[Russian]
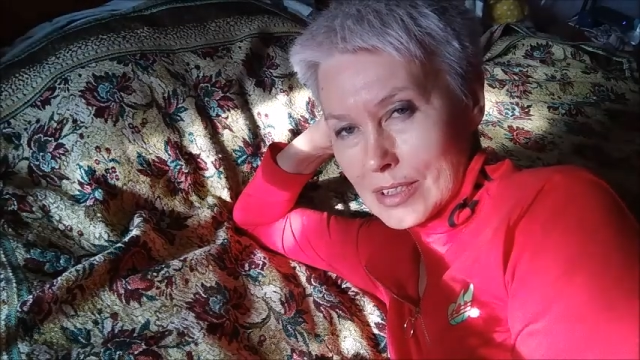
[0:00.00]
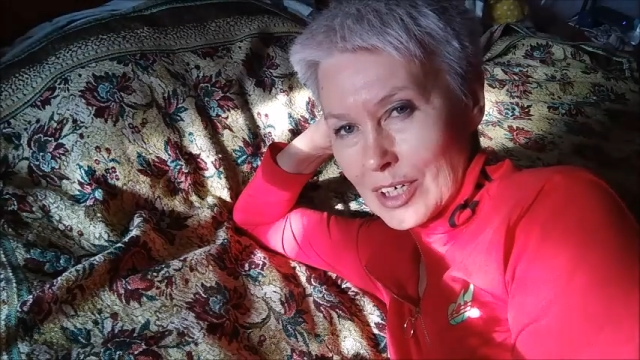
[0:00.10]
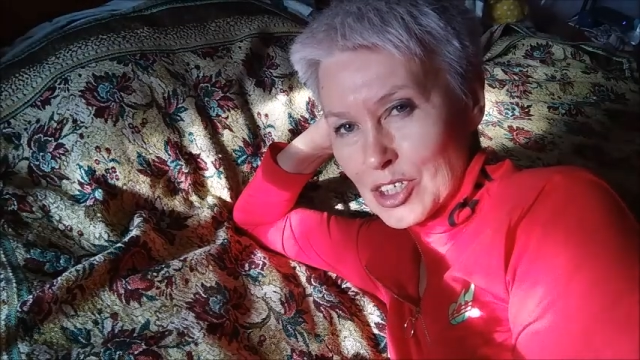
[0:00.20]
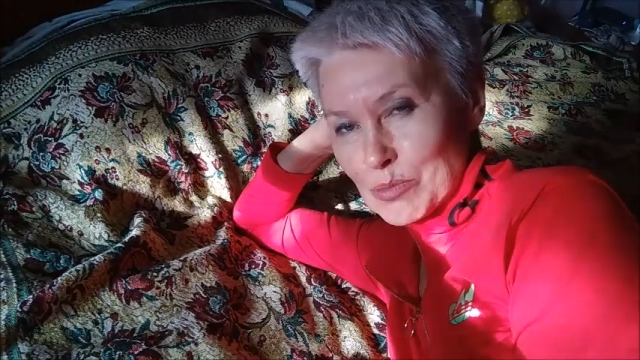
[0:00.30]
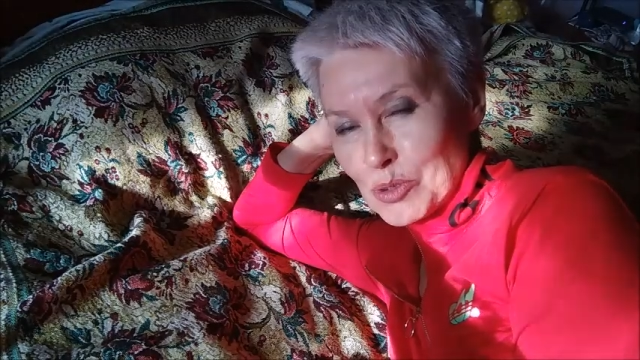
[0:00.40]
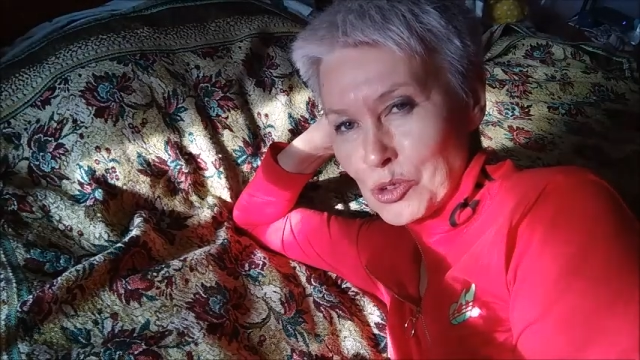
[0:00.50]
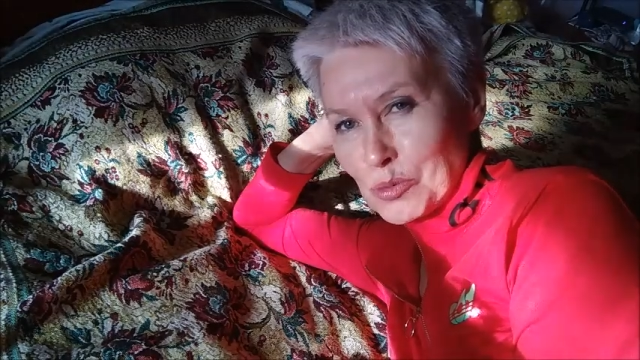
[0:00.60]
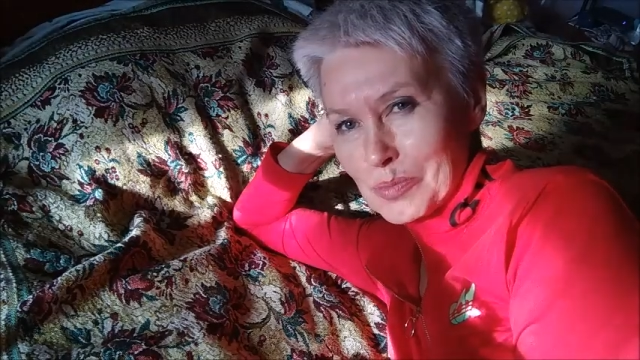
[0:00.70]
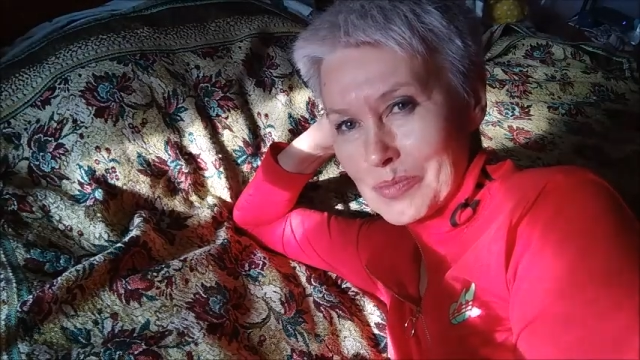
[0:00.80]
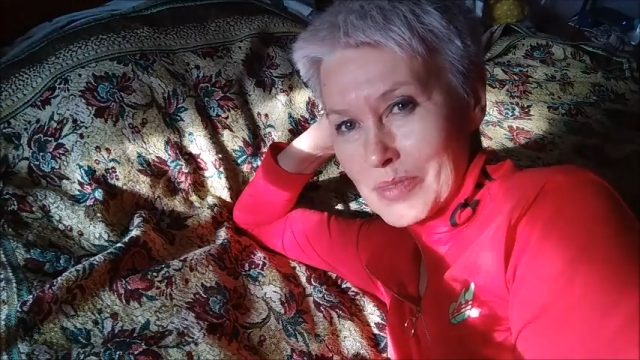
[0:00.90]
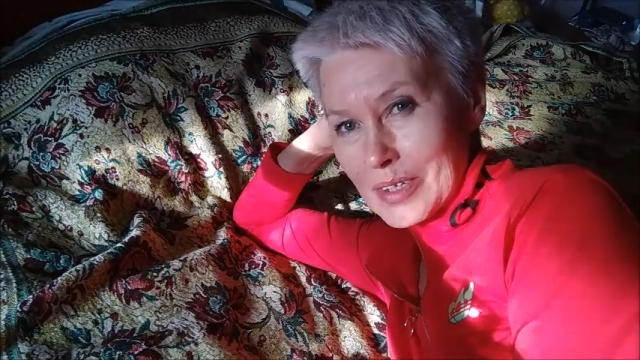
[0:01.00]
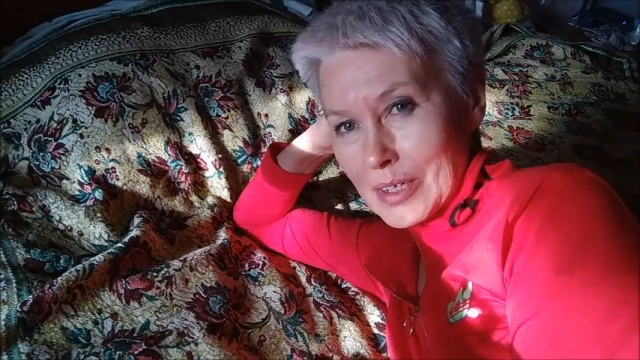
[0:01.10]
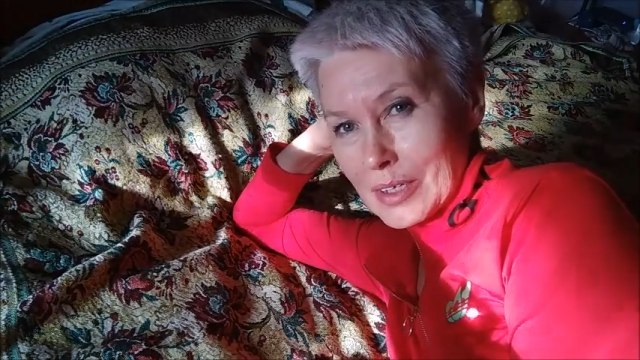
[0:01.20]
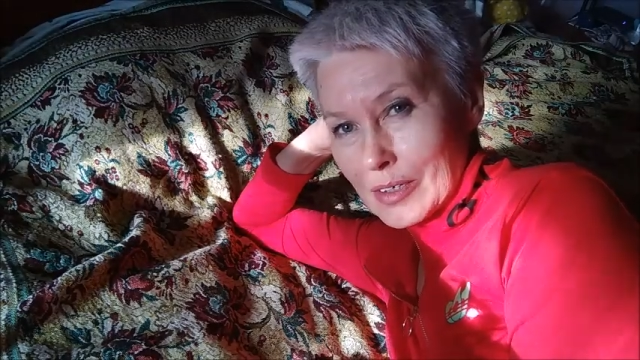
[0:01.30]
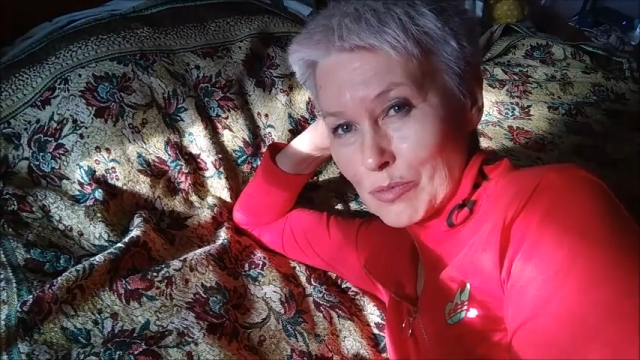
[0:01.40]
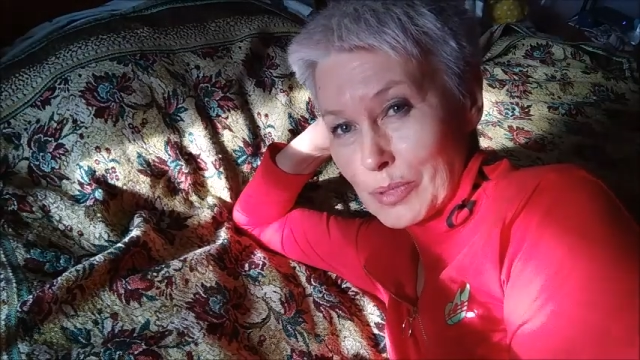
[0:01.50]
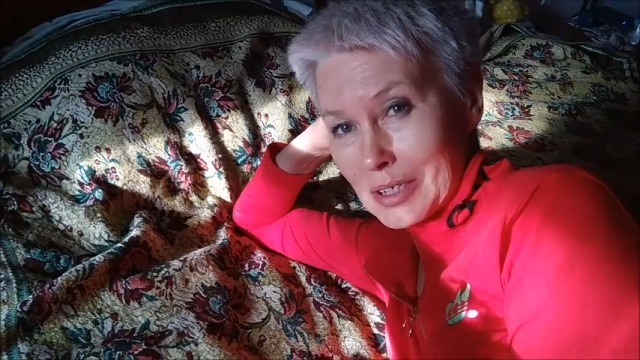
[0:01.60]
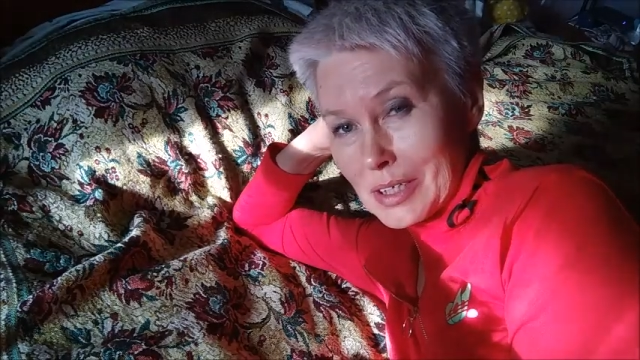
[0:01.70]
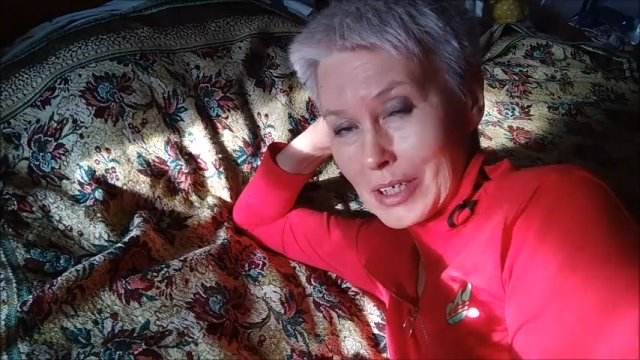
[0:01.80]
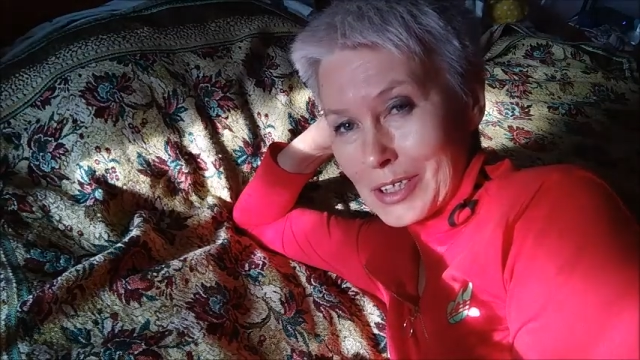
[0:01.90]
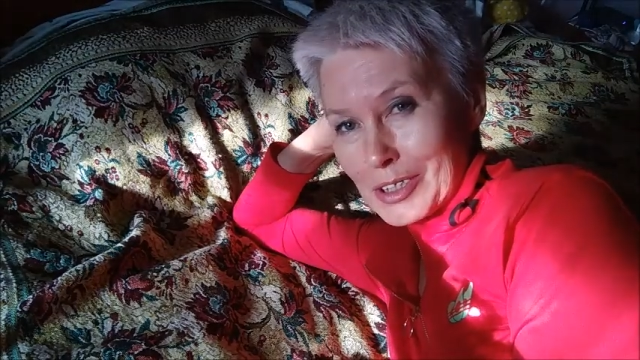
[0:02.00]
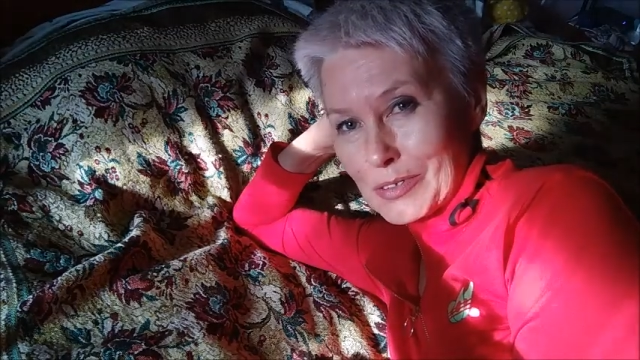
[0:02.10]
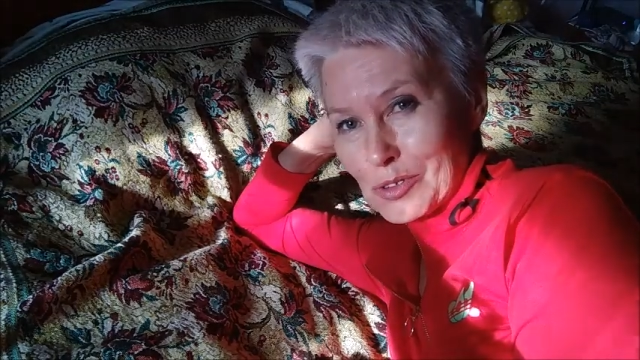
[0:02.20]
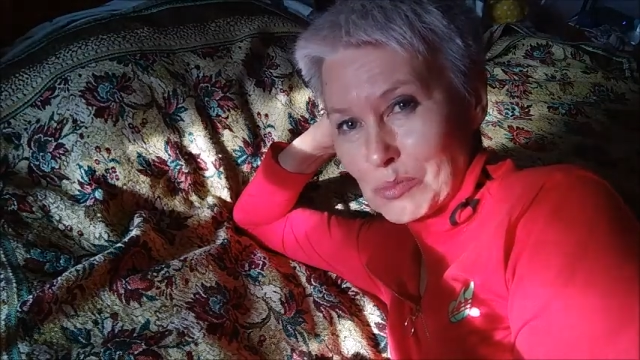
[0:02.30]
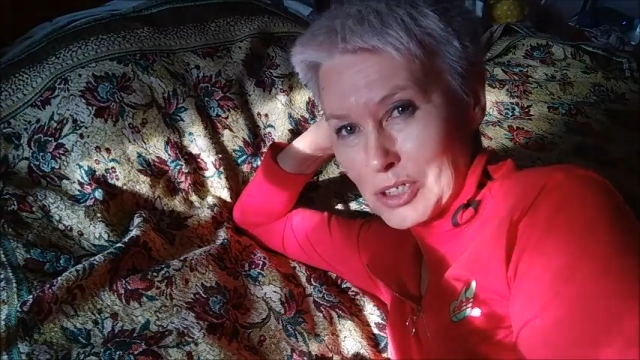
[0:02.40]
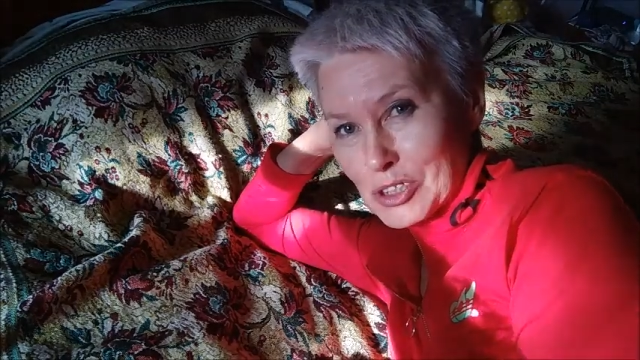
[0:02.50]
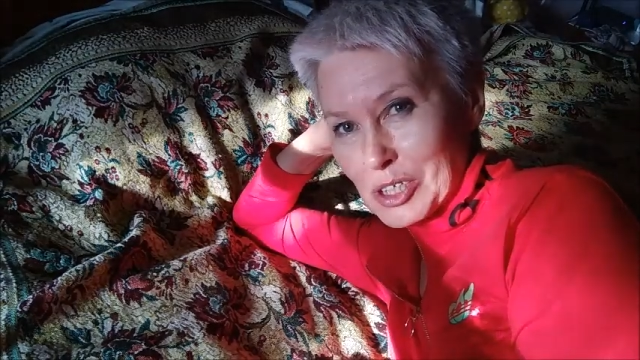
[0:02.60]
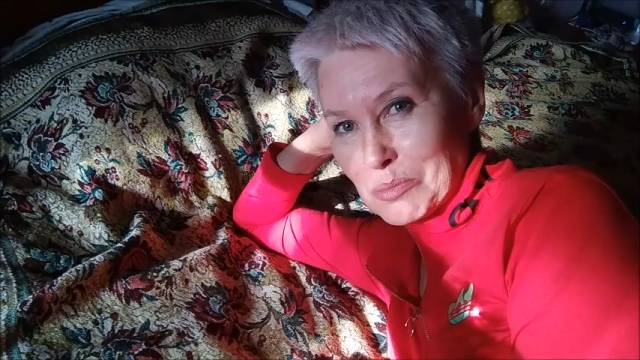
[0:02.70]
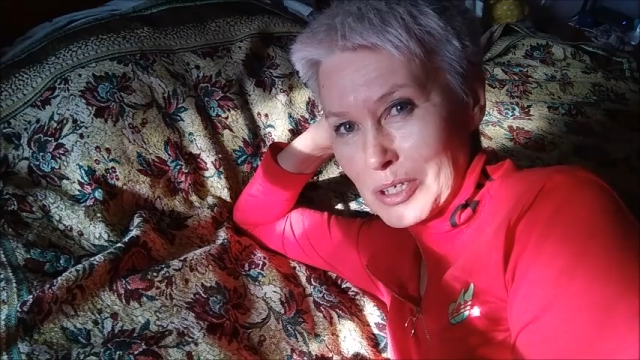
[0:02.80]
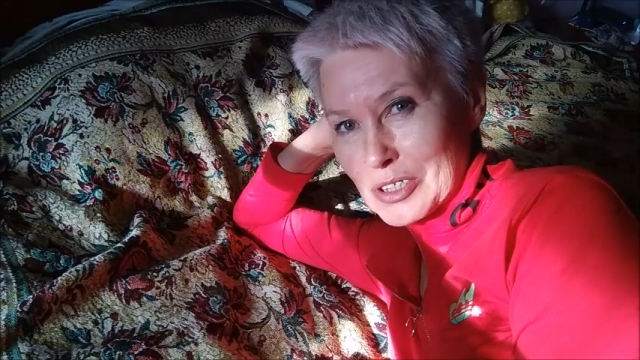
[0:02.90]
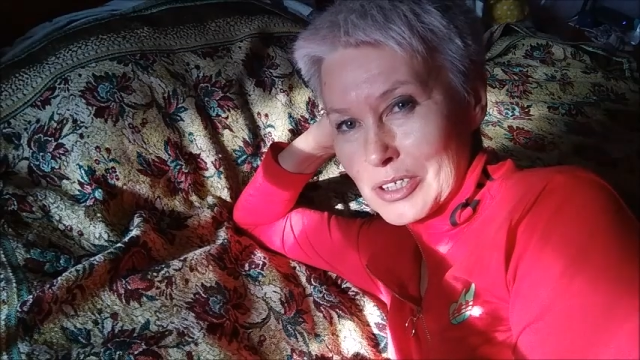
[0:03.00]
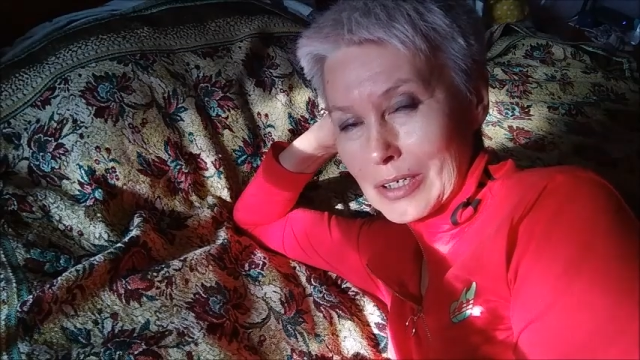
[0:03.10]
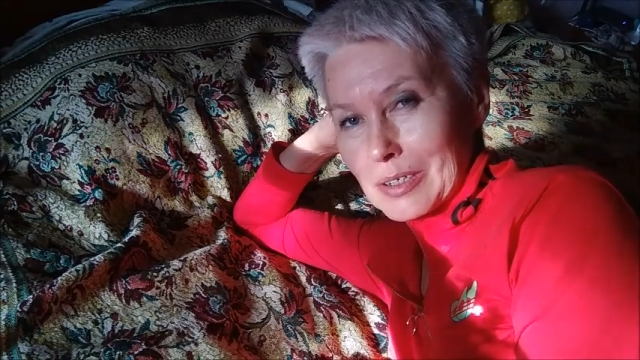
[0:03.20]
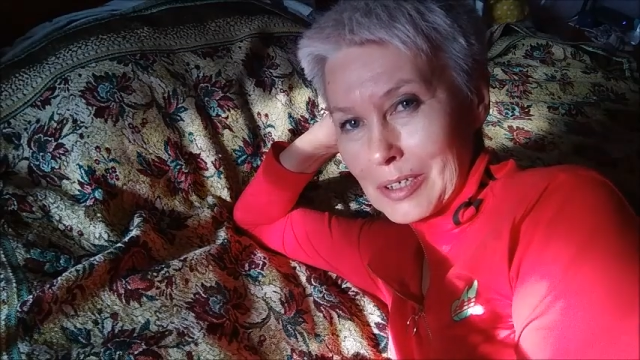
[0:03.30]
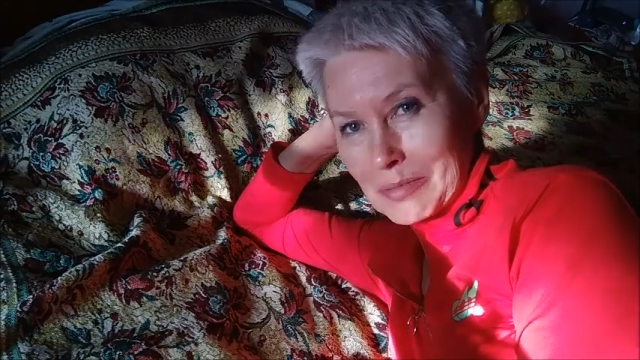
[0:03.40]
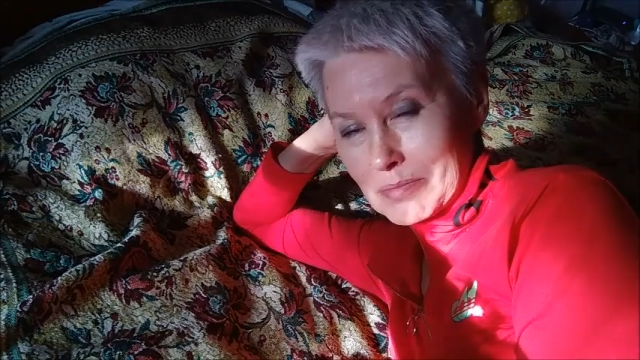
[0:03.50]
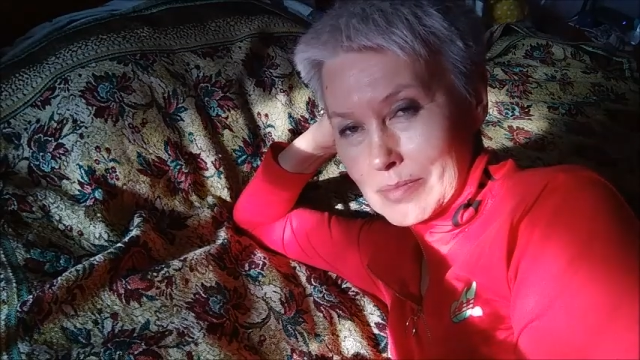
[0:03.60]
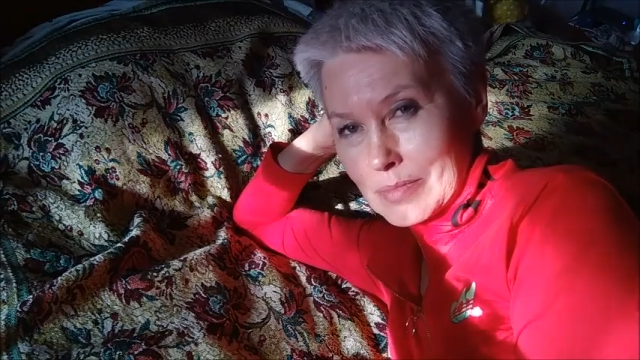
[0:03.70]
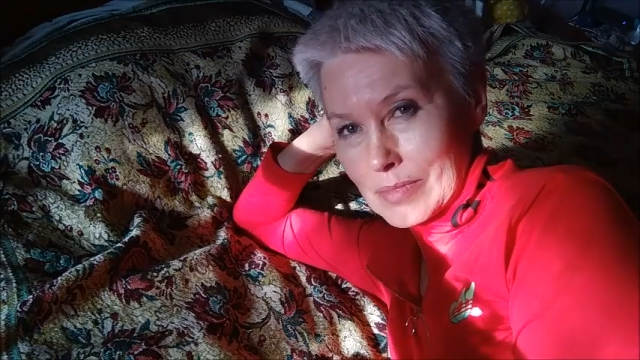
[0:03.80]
С каждым днем в моей тарелке все меньше и меньше еды,